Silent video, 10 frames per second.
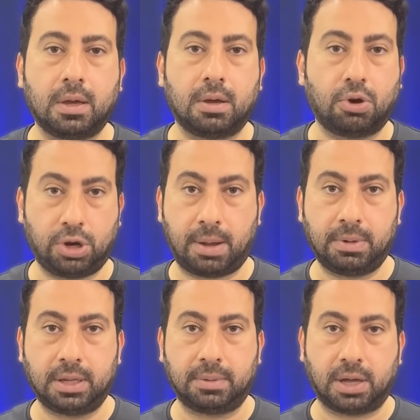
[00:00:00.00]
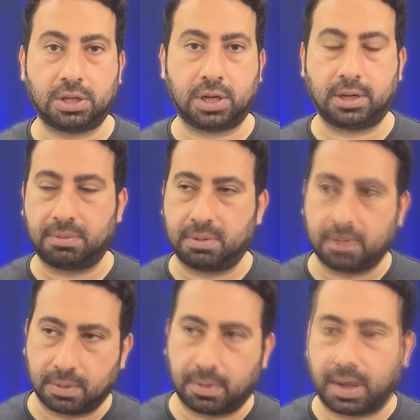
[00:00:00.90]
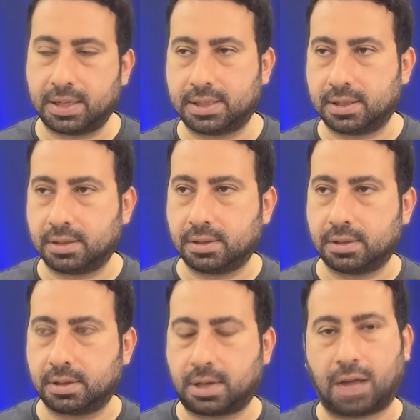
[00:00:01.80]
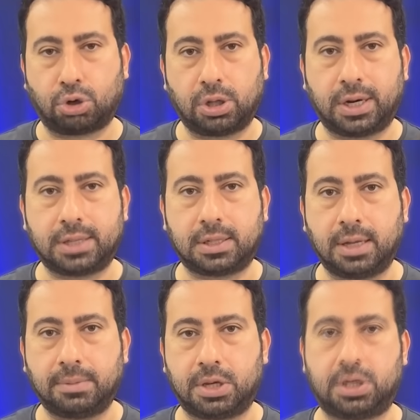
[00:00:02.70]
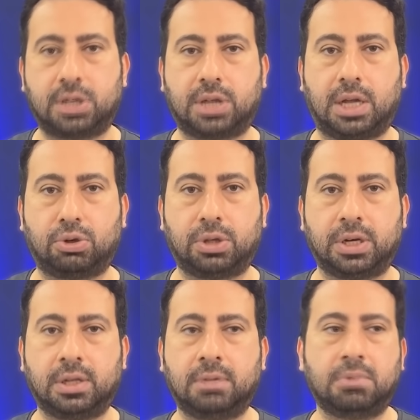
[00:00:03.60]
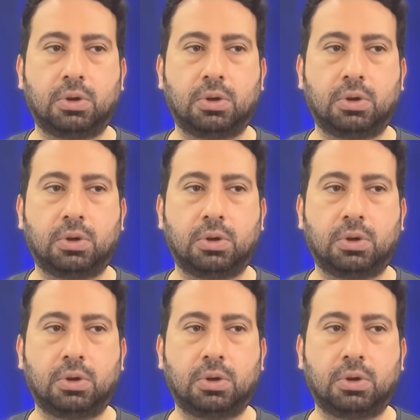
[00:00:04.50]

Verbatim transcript: önemliydi bence. Hani bazı kadroları hatırlayın Beşiktaş kadrolarını.